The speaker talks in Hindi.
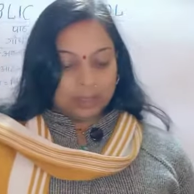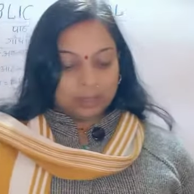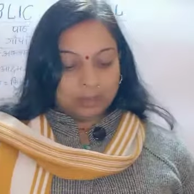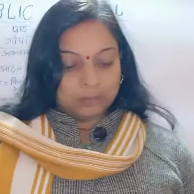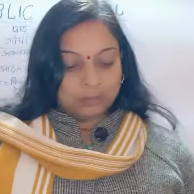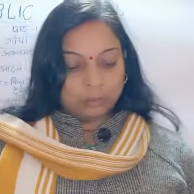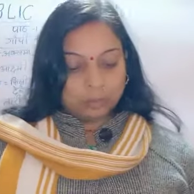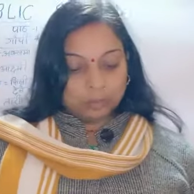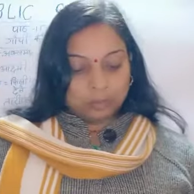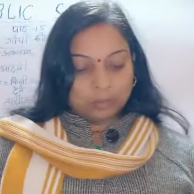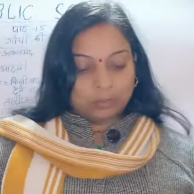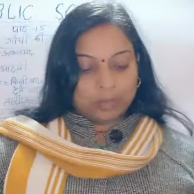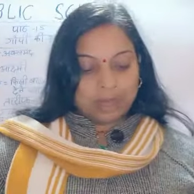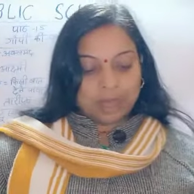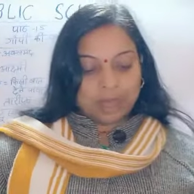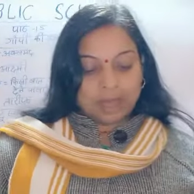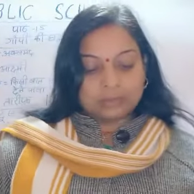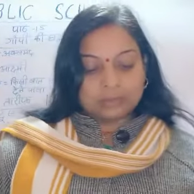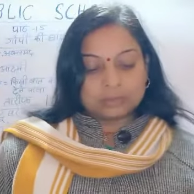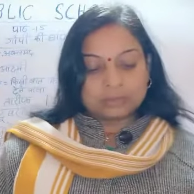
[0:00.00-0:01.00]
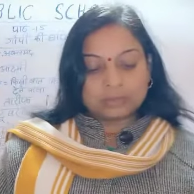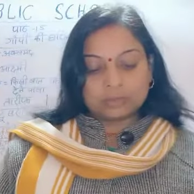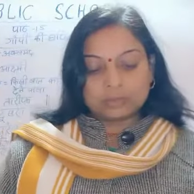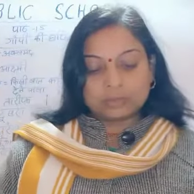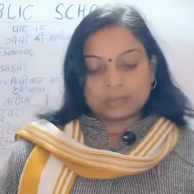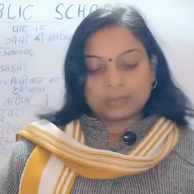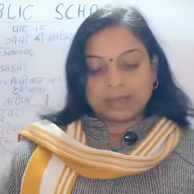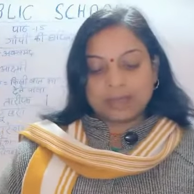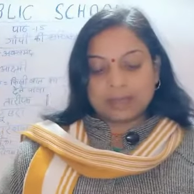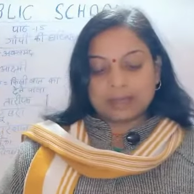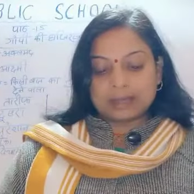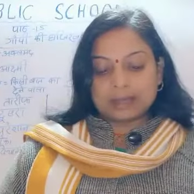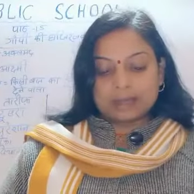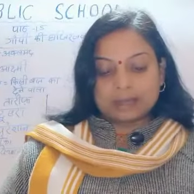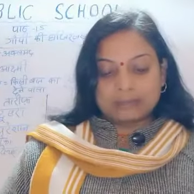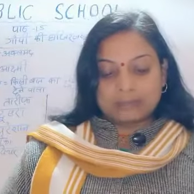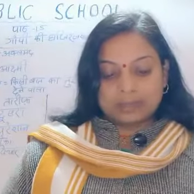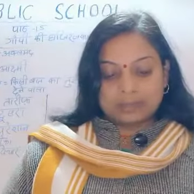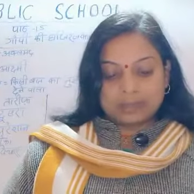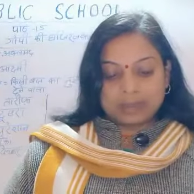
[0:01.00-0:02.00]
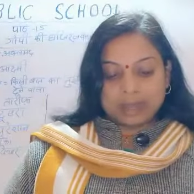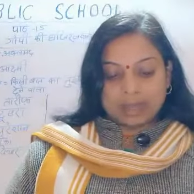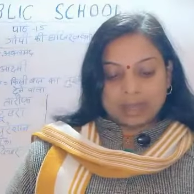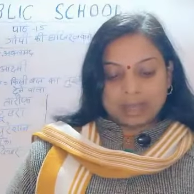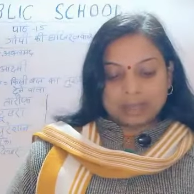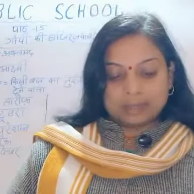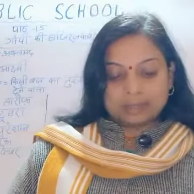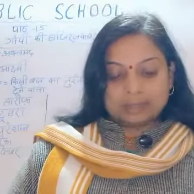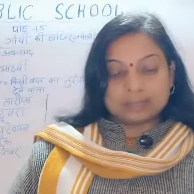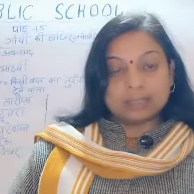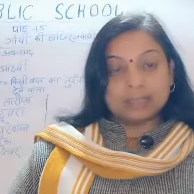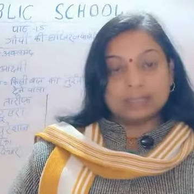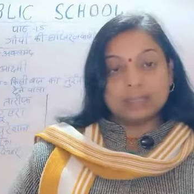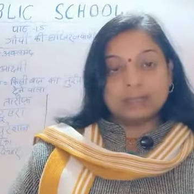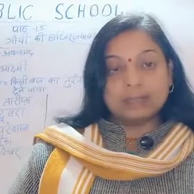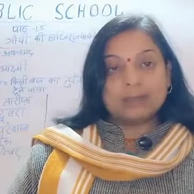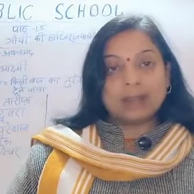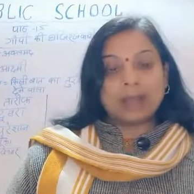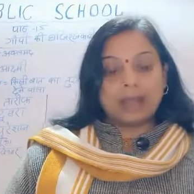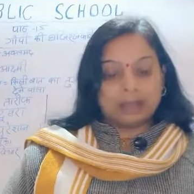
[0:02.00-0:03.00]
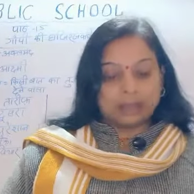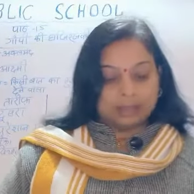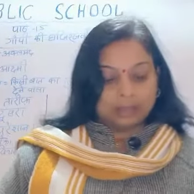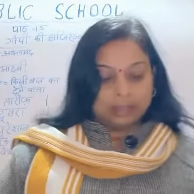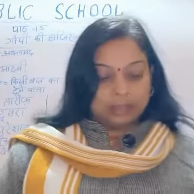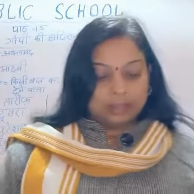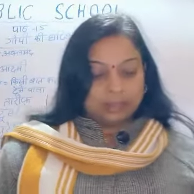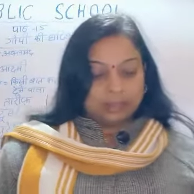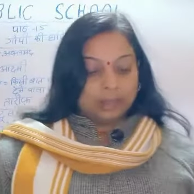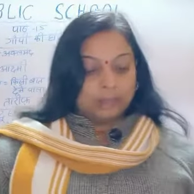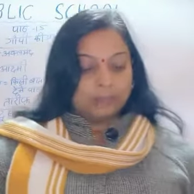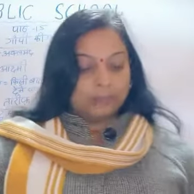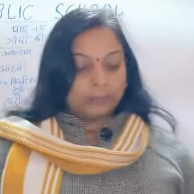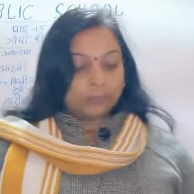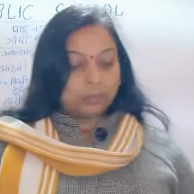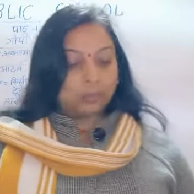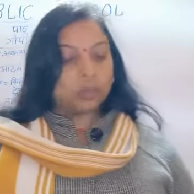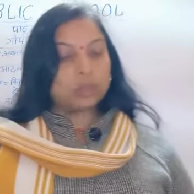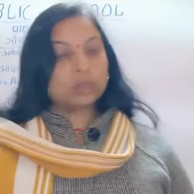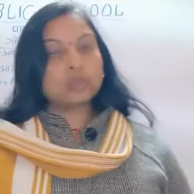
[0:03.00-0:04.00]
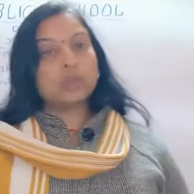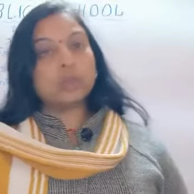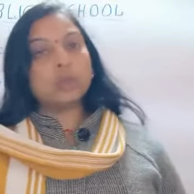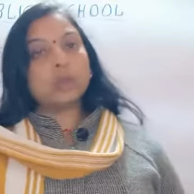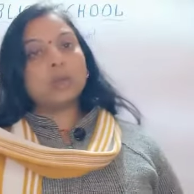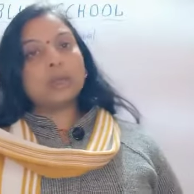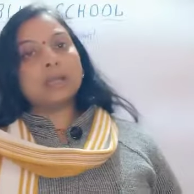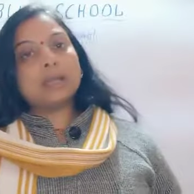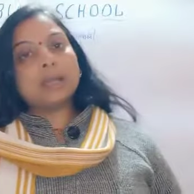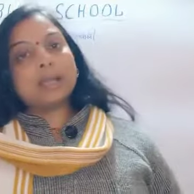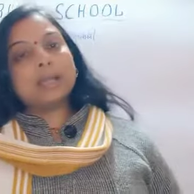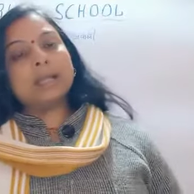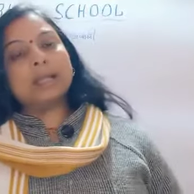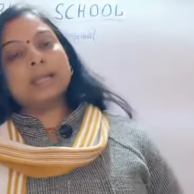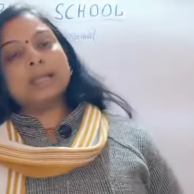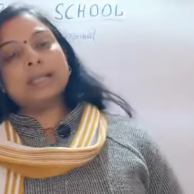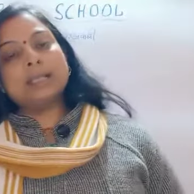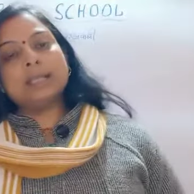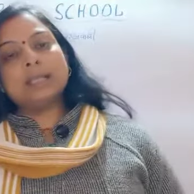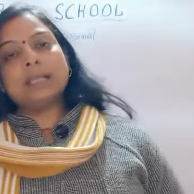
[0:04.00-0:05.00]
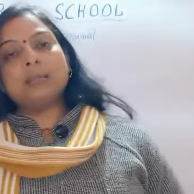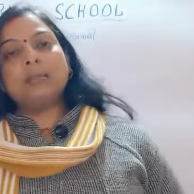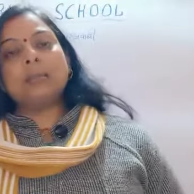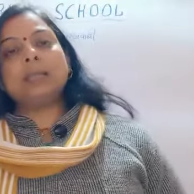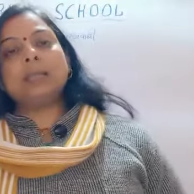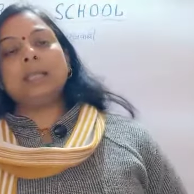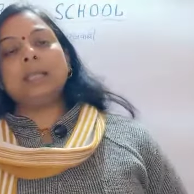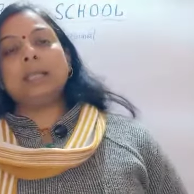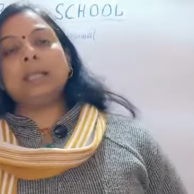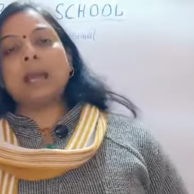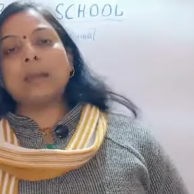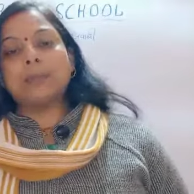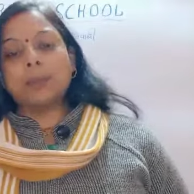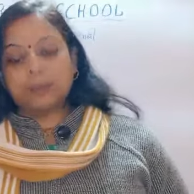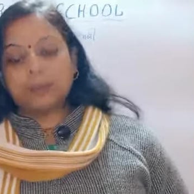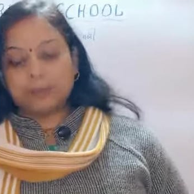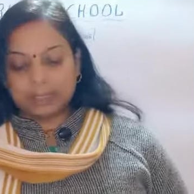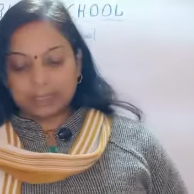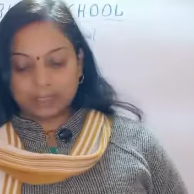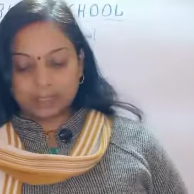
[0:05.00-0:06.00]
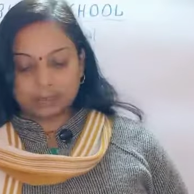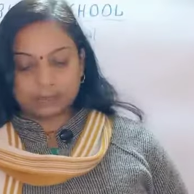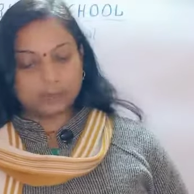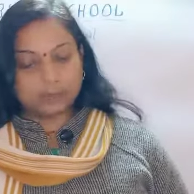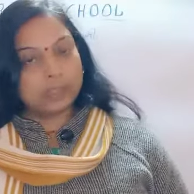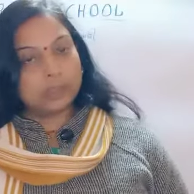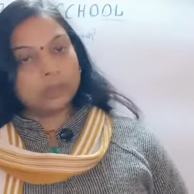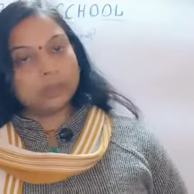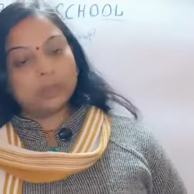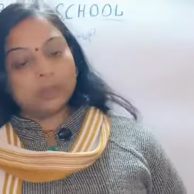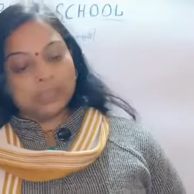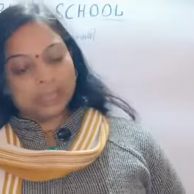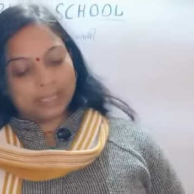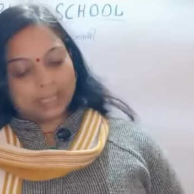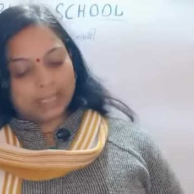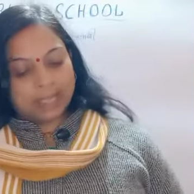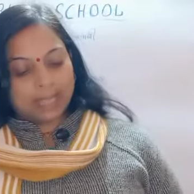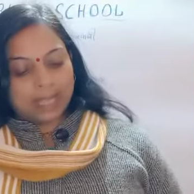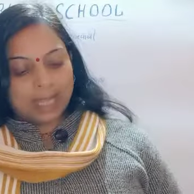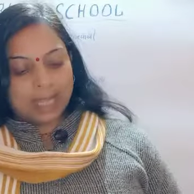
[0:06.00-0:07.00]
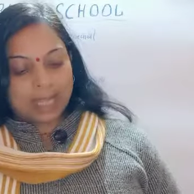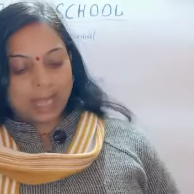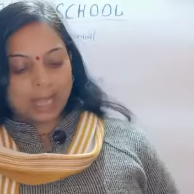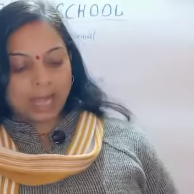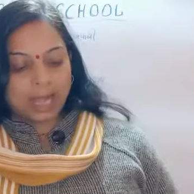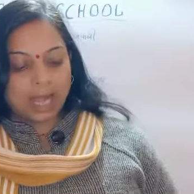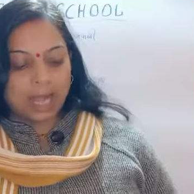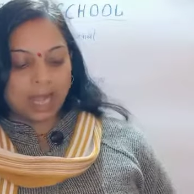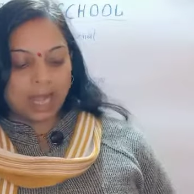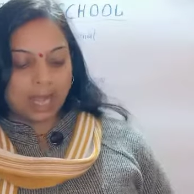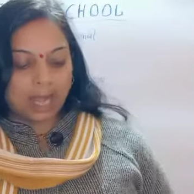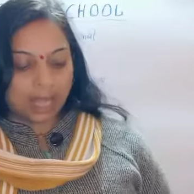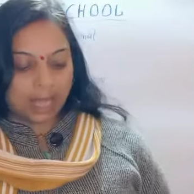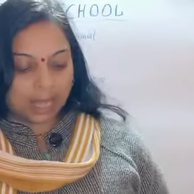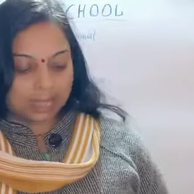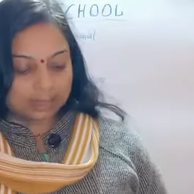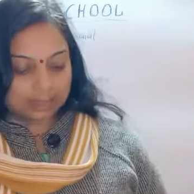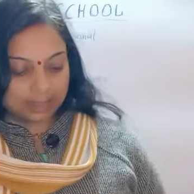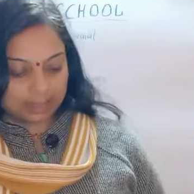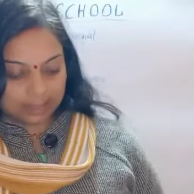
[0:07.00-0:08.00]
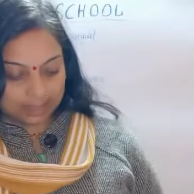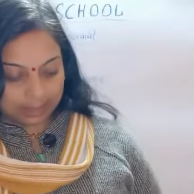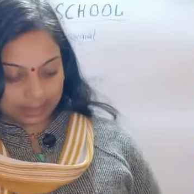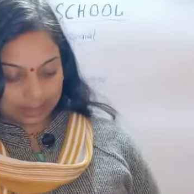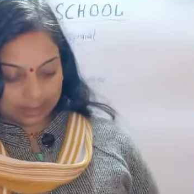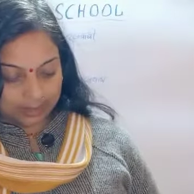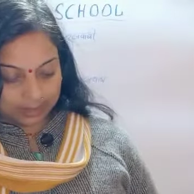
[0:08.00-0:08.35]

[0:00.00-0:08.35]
बुधवार शुक्रवार रविवार शनिवार को छोड़ करके किसी भी दिन आप अपने कपड़े को लेने आ जाना